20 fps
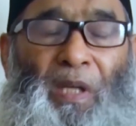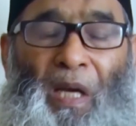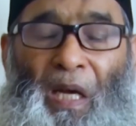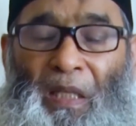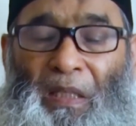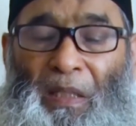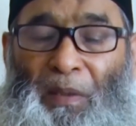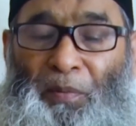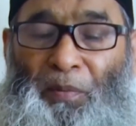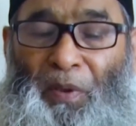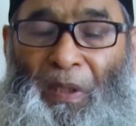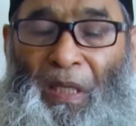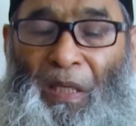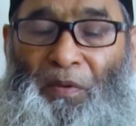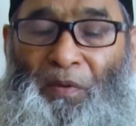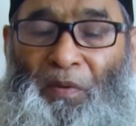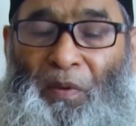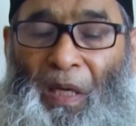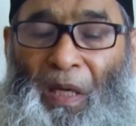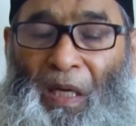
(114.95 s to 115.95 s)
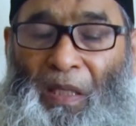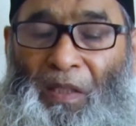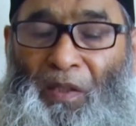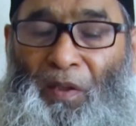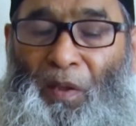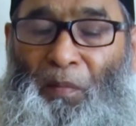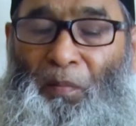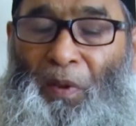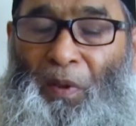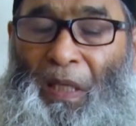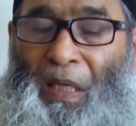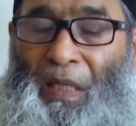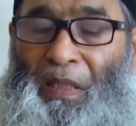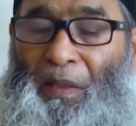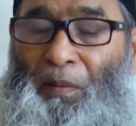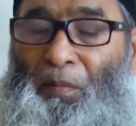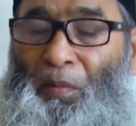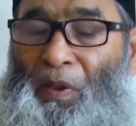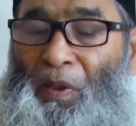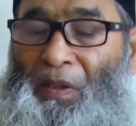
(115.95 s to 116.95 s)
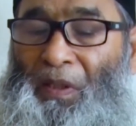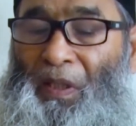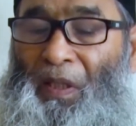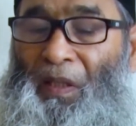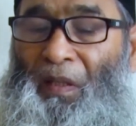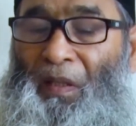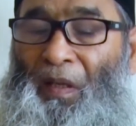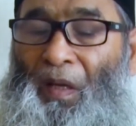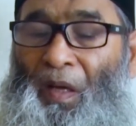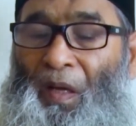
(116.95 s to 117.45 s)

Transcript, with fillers: সাত এবং একশো আট নম্বর আয়াতে বলছেন